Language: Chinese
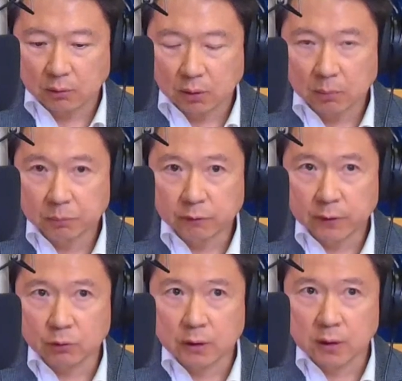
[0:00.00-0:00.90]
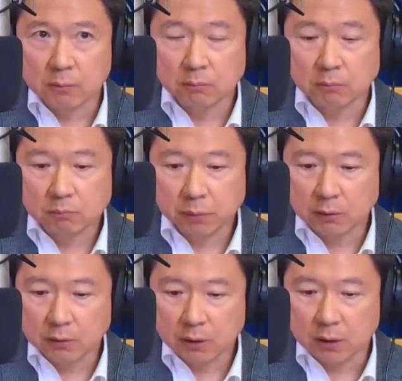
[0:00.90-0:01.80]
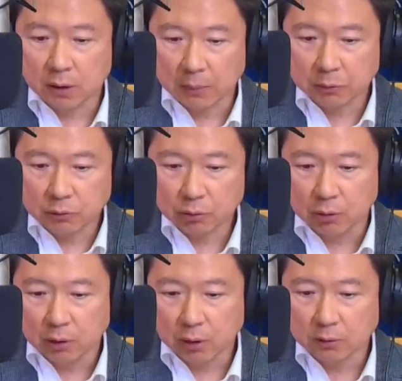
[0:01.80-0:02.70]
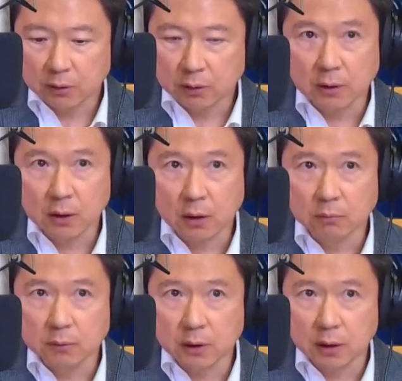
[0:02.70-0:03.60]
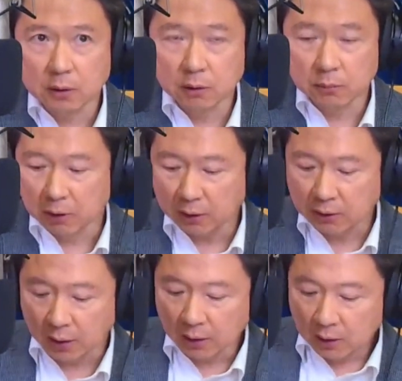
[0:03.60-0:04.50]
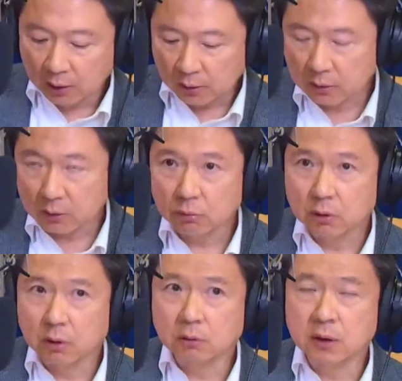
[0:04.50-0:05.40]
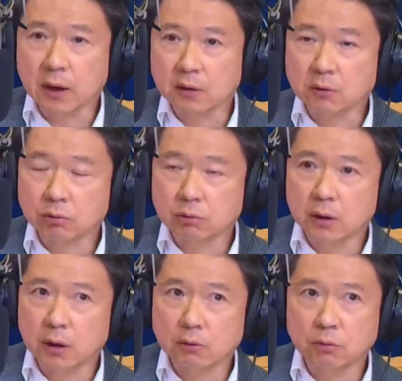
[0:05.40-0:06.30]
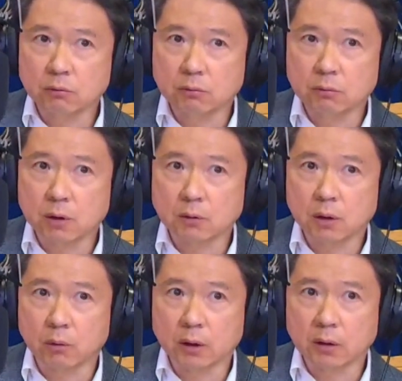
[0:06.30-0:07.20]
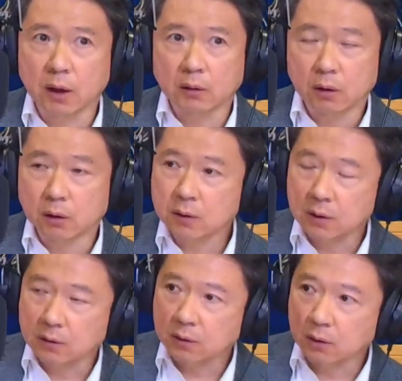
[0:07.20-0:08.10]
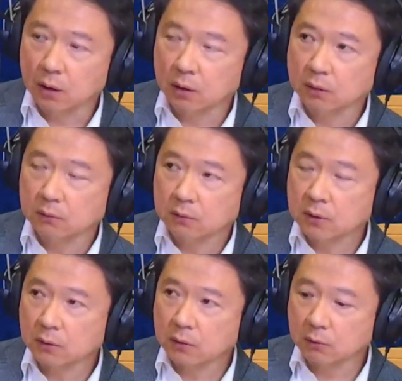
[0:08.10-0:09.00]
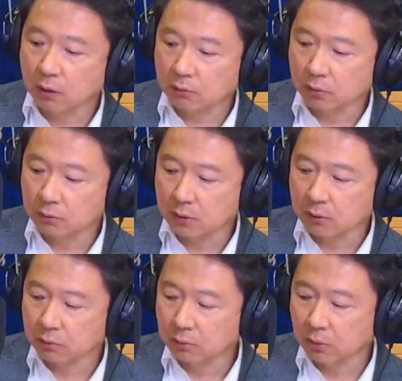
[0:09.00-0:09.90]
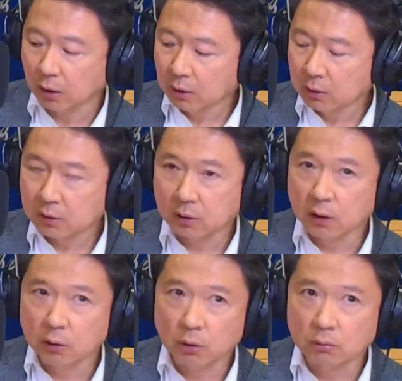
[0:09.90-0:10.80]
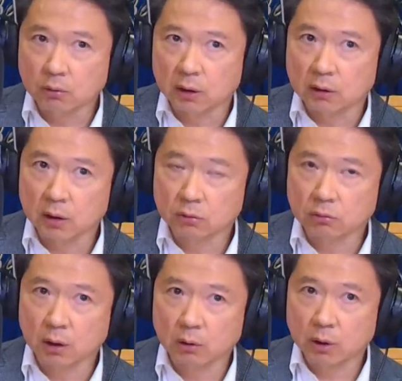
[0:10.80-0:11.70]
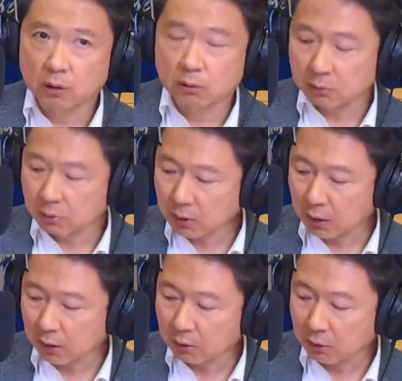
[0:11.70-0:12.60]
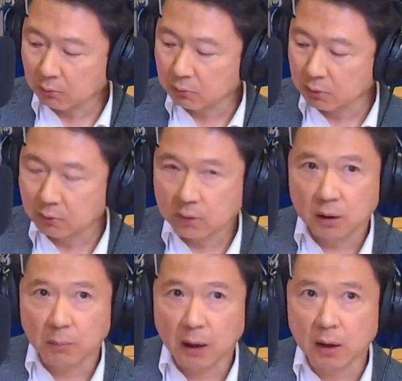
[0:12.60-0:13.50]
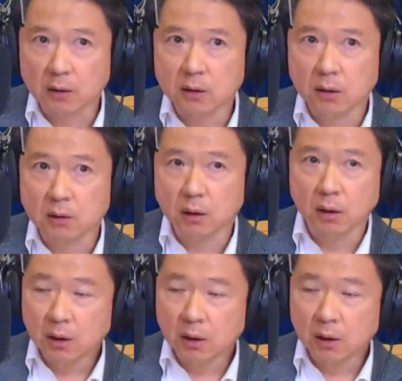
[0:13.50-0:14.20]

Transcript: 呃部分传产表现的也还不错，好，这个等一下我们再跟听众朋友来讲。那至于说油价已经出现连续五周的回档了，这也是呃上周道琼指数啊这个能源股领跌的主要原因。油价连跌五周，这也蛮罕见的